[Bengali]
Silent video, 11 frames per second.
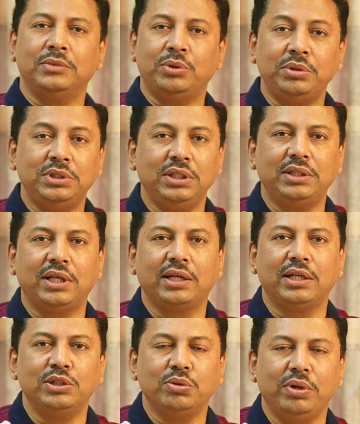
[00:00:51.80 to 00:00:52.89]
দুশ্চিন্তার
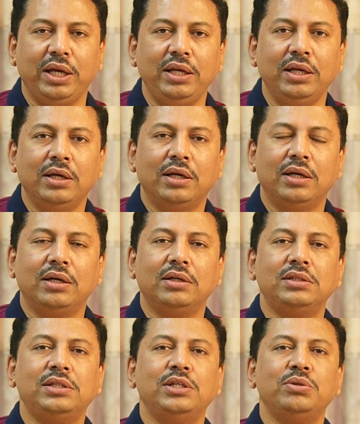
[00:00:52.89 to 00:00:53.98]
কিছু নেই
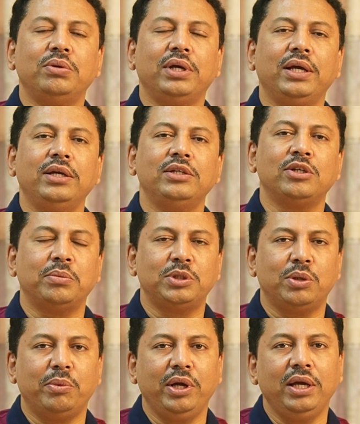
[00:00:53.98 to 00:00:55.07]
শিশুকে
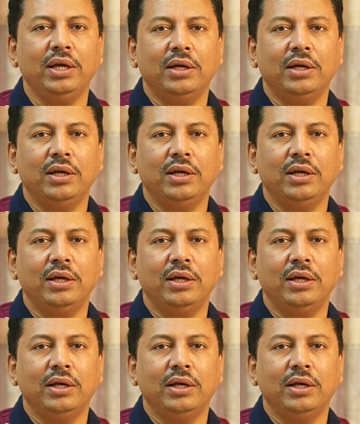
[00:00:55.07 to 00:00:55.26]
সবসময়